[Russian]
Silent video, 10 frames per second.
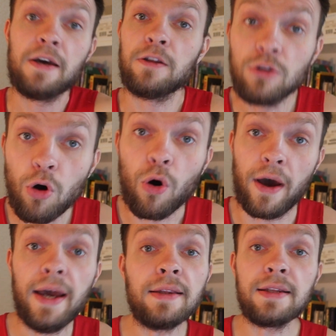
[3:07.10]

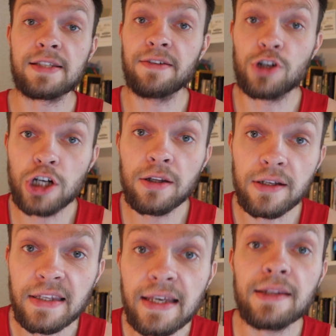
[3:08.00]
Но это совершенно
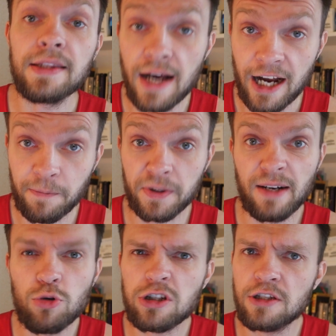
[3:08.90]
не так,
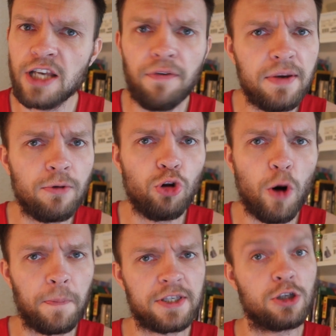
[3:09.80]
потому что Теофим
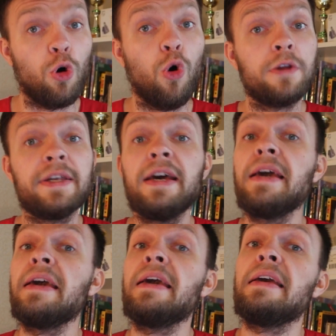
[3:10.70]
Лопес, он
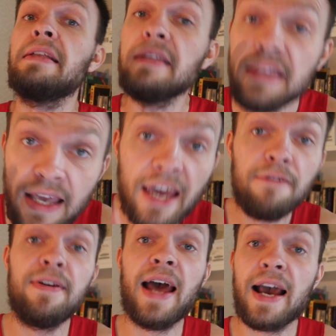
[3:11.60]
не
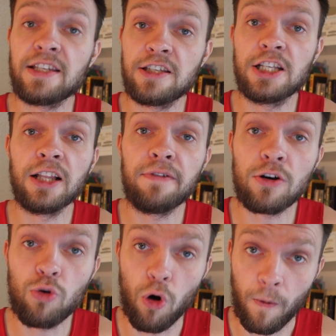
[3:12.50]
является
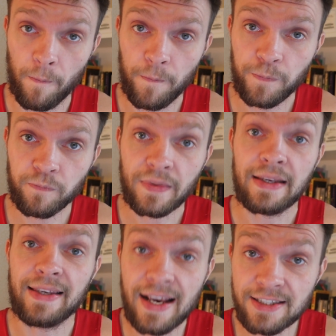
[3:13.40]
силовиком.
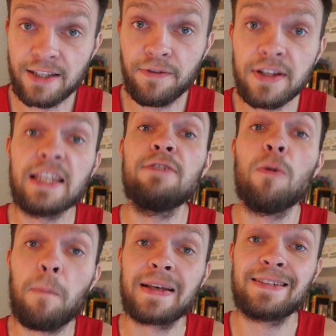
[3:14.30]
Если вы на
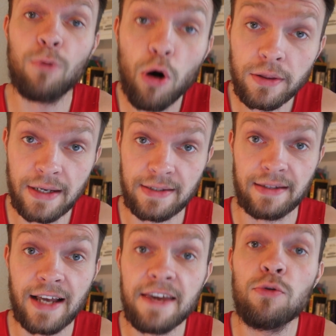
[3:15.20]
него
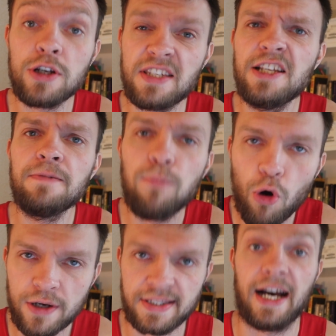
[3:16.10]
посмотрите, на его стиль
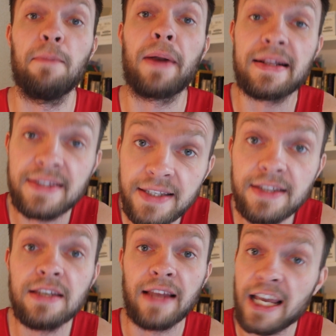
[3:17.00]
бокса,
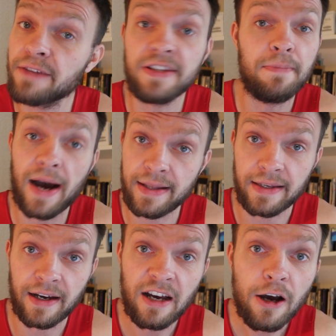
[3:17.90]
обратите на это
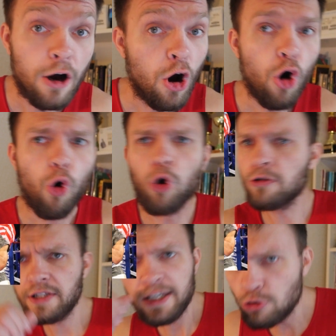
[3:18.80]
внимание
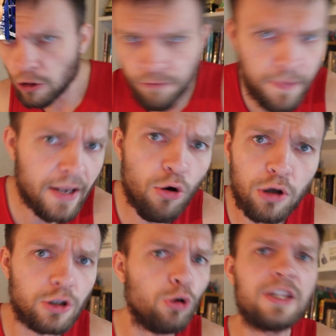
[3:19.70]
он не идет
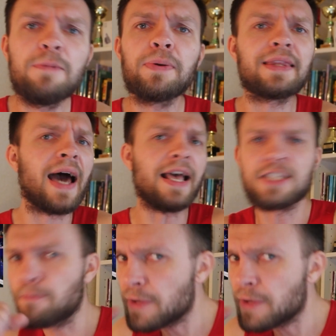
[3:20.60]
вперед, и он не пытается